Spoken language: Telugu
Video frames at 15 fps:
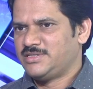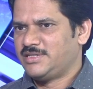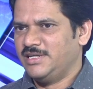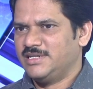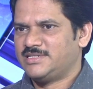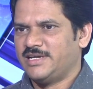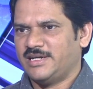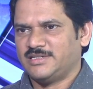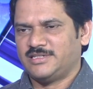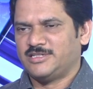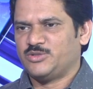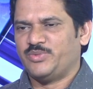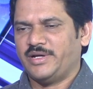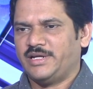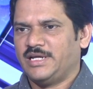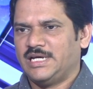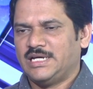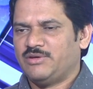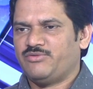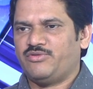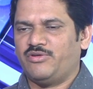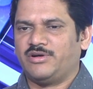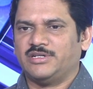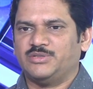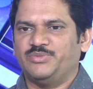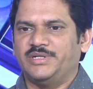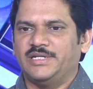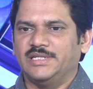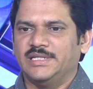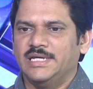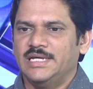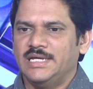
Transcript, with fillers: స్కిల్ సెన్సెస్ పైన ఫోకస్ పెట్టింది